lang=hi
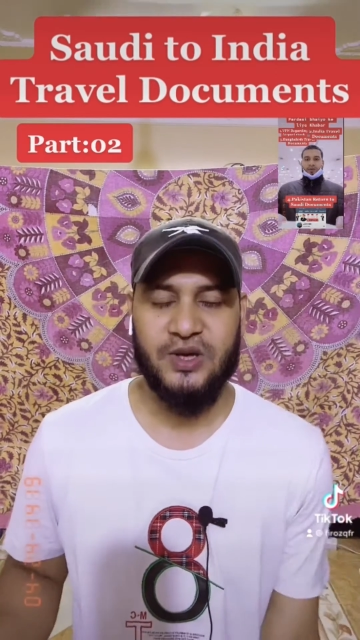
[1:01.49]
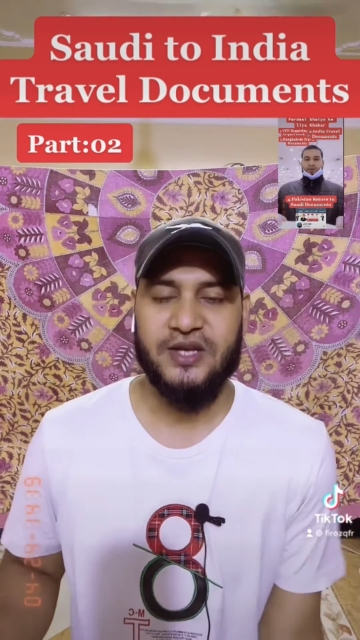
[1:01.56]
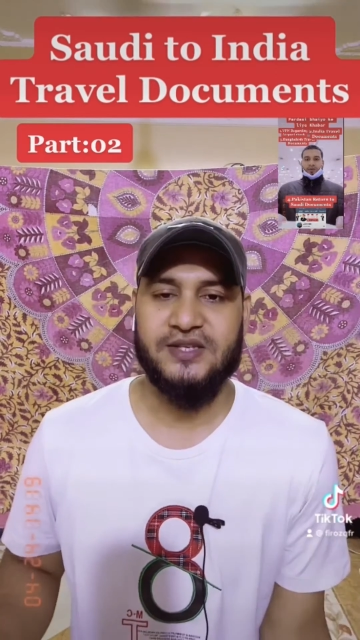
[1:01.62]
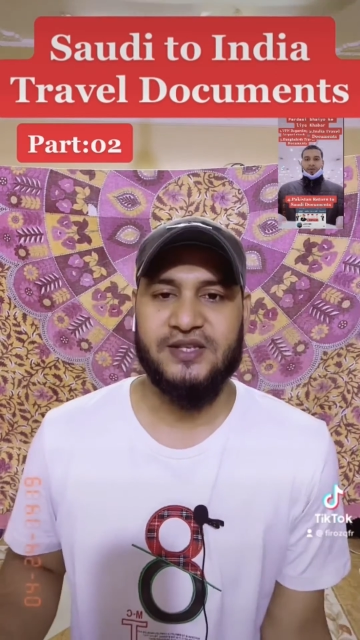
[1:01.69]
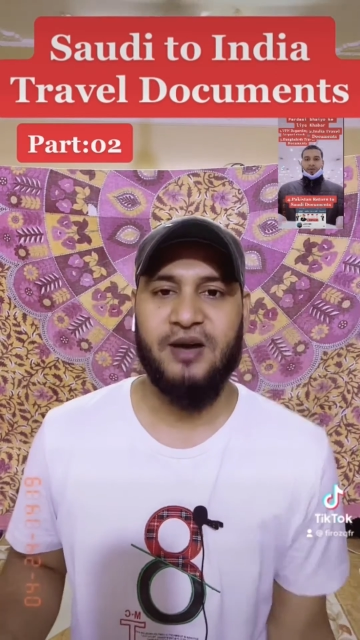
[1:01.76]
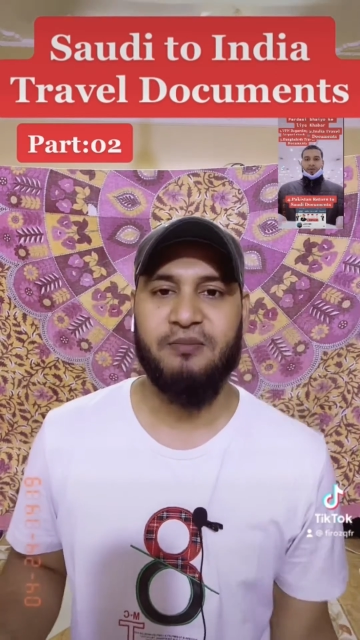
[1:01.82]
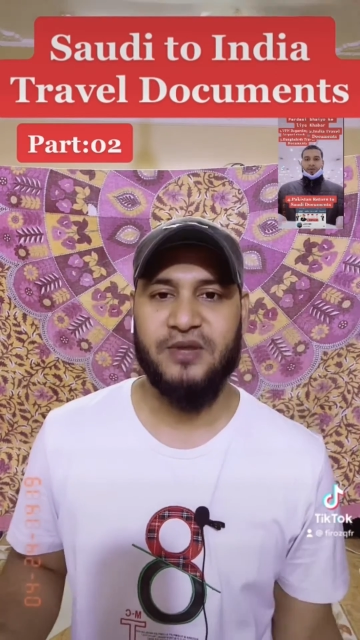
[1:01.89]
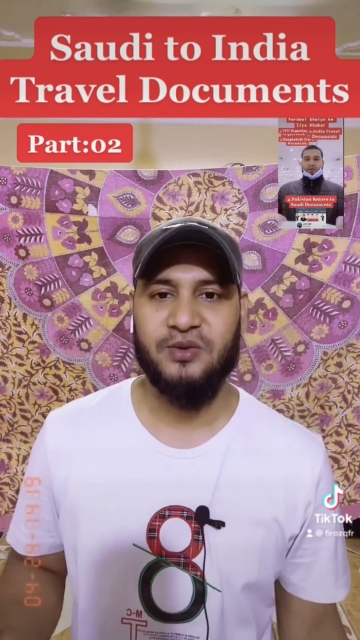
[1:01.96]
दुआ
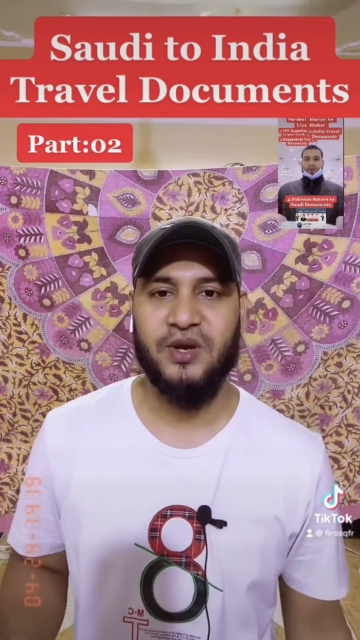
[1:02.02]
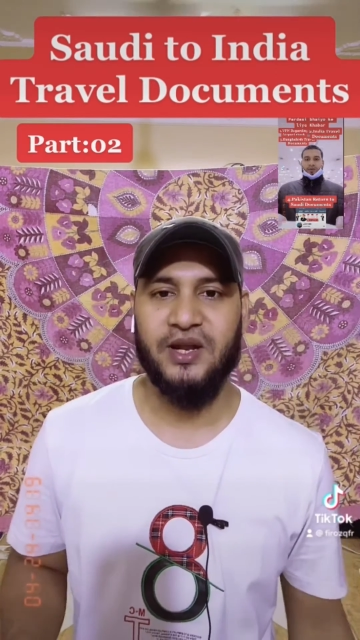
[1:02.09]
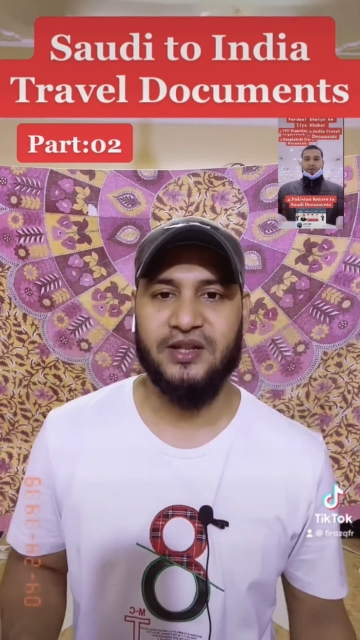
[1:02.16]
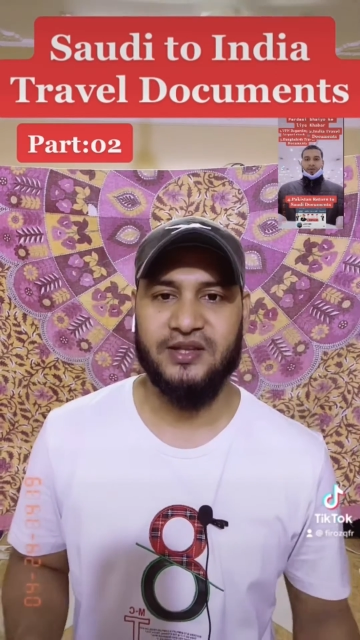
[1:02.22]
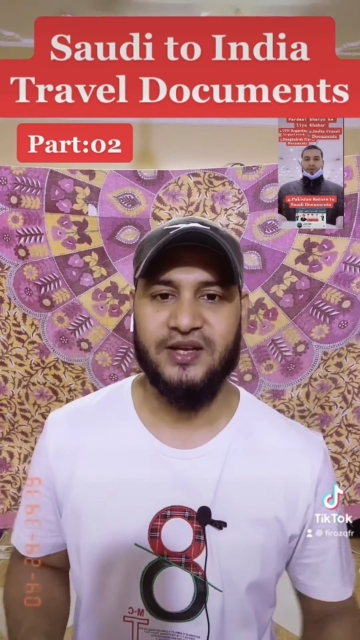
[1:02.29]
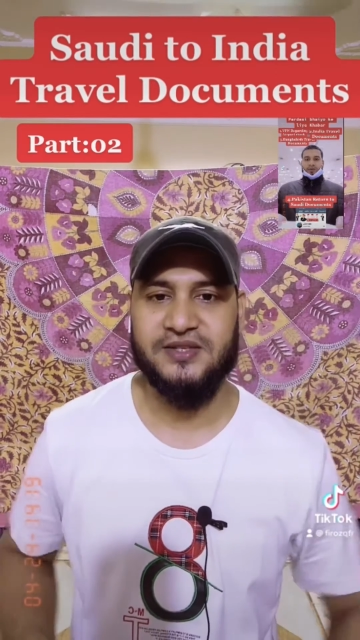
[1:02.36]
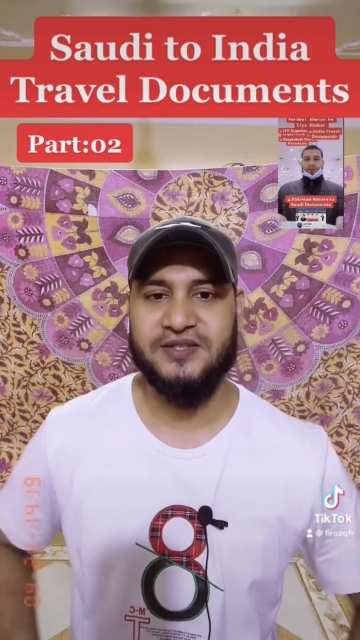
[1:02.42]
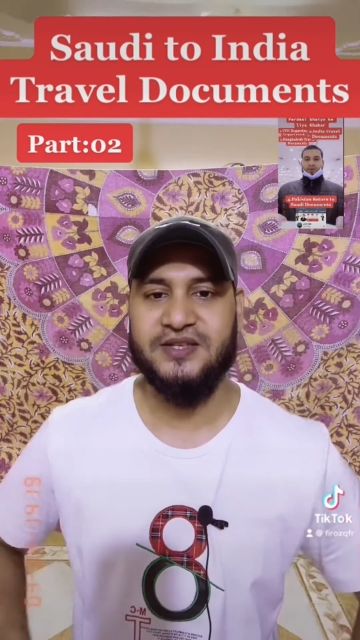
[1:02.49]
कीजिए हम भी दुआ
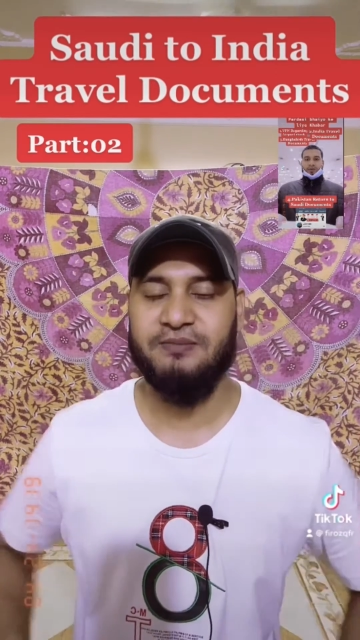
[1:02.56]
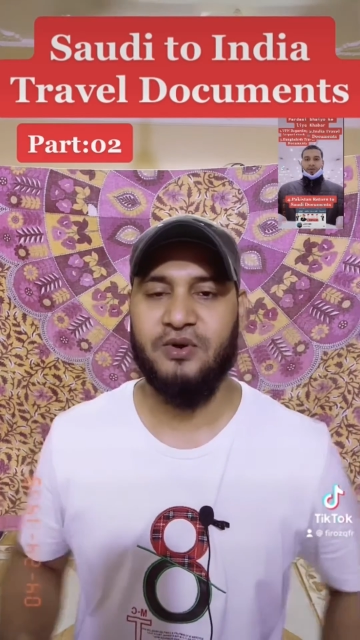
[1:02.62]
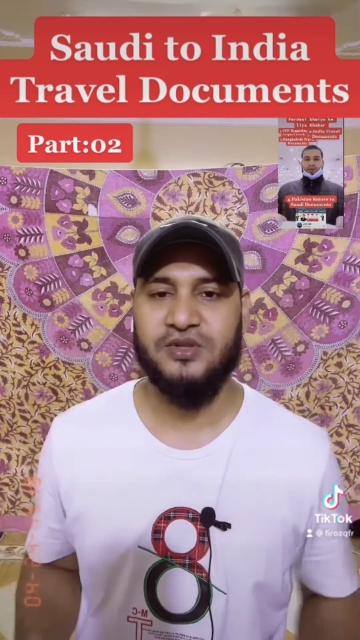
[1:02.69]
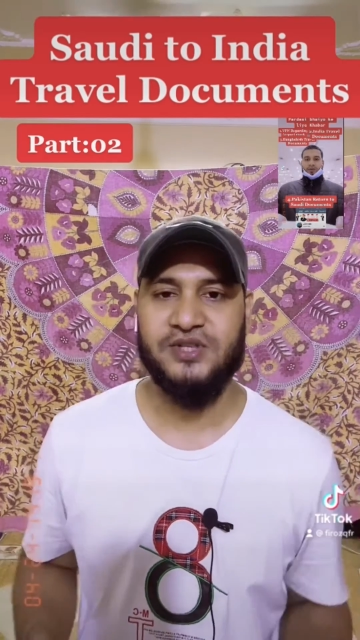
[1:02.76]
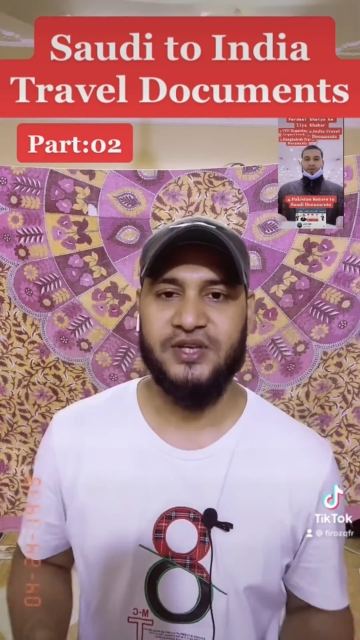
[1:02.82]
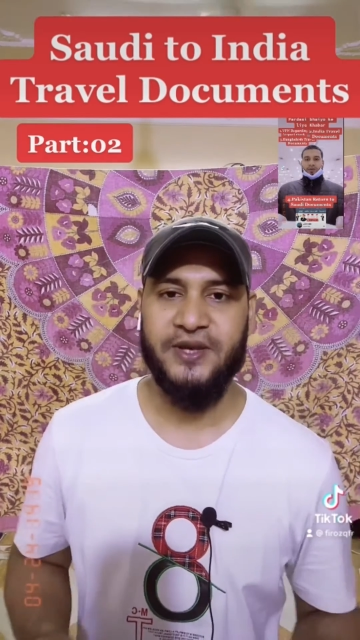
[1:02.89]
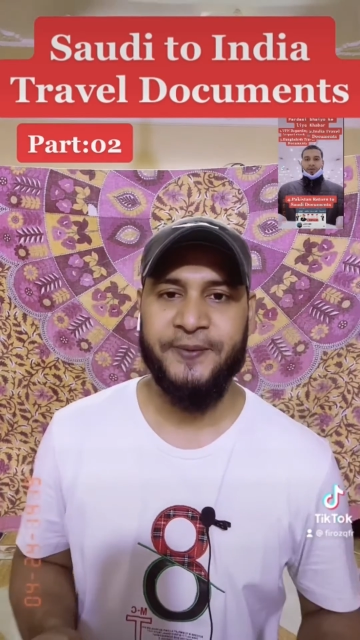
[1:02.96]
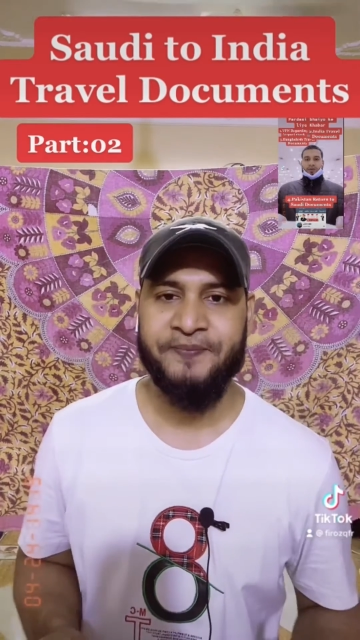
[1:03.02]
करते हैं अच्छे से
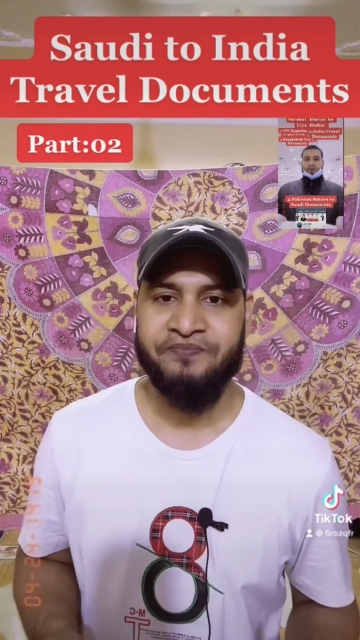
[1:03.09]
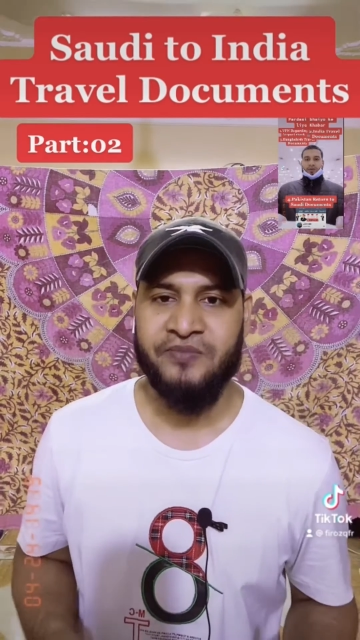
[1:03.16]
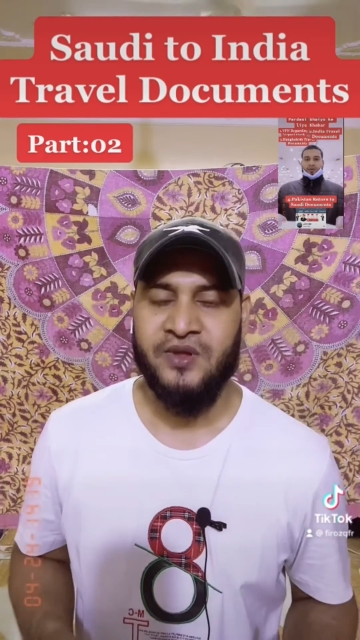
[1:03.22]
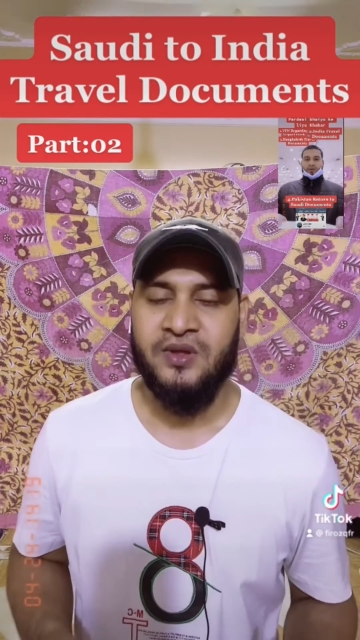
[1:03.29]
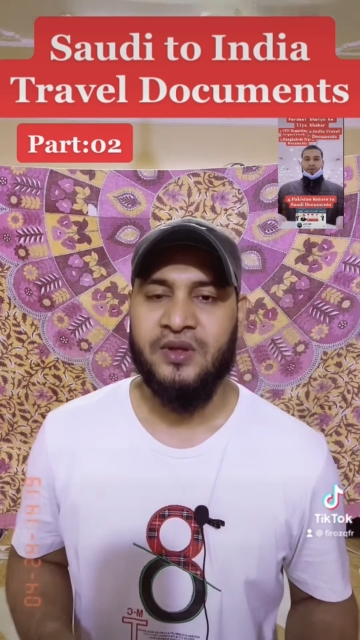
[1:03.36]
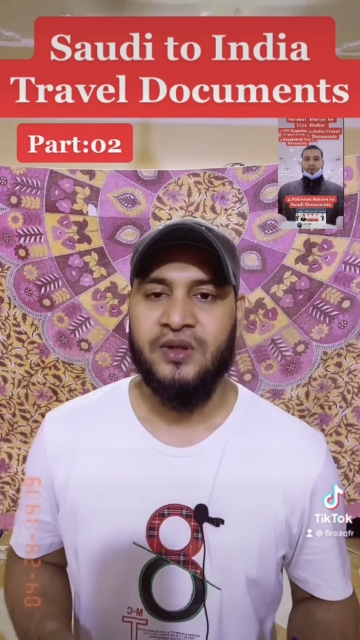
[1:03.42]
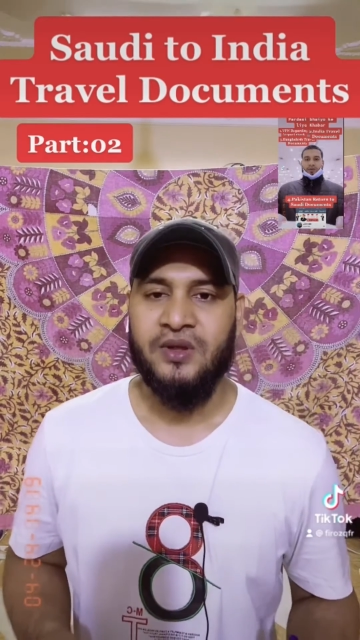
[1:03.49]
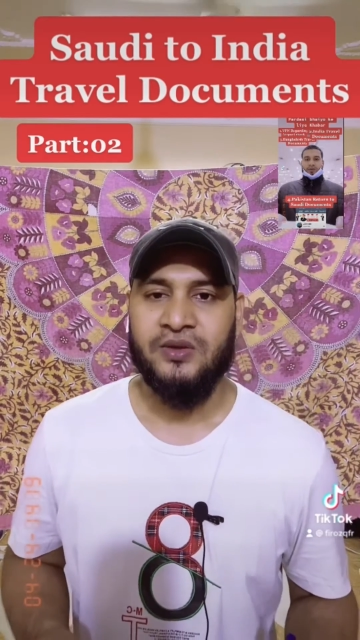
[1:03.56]

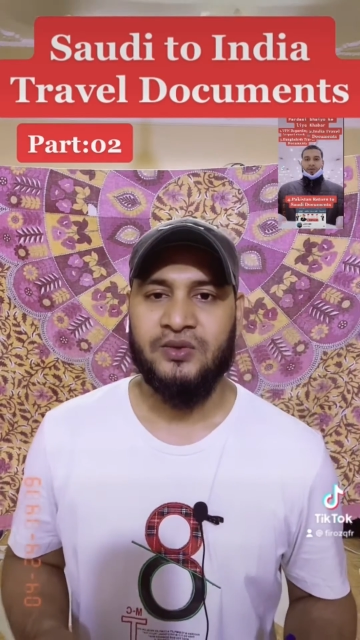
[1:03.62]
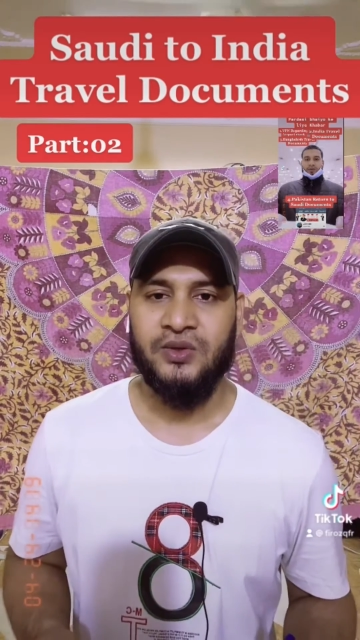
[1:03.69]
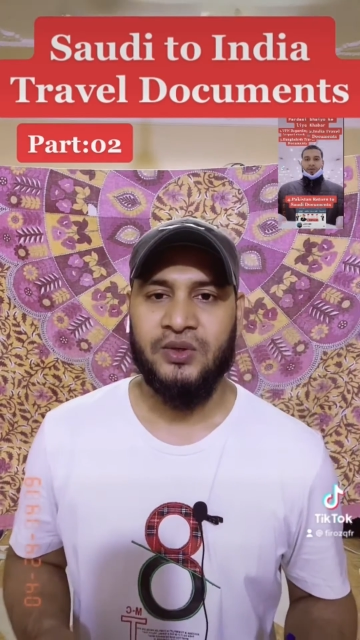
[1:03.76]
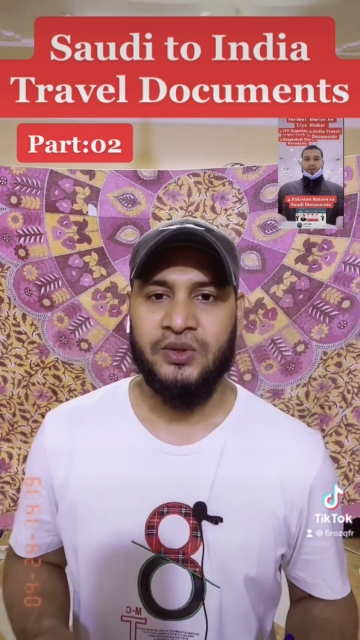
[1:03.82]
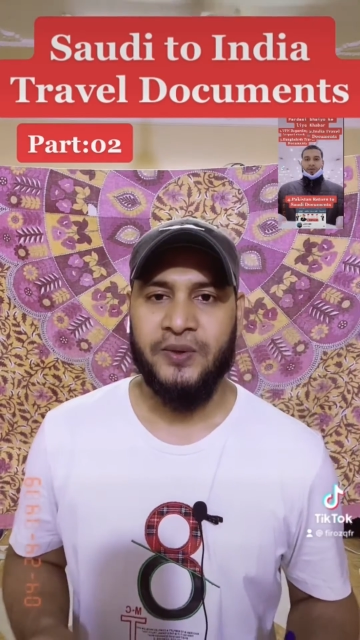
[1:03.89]
पहुंचे तो